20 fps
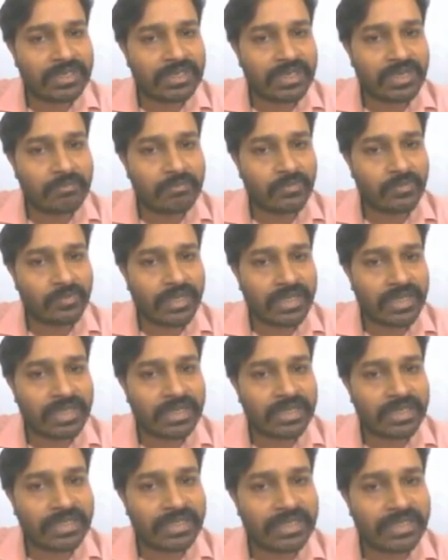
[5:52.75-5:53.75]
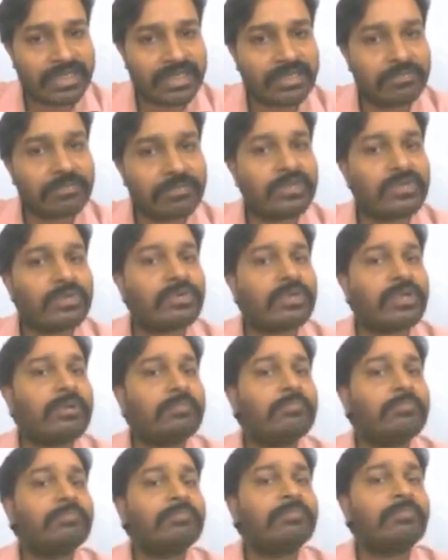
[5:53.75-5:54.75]
कम हो रहा है डिक्रीमेंट हो रहा
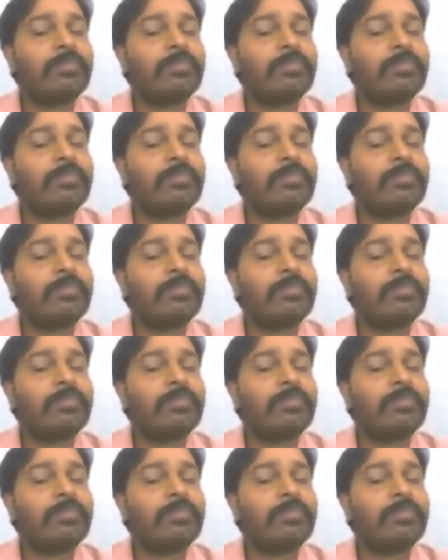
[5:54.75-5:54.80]
है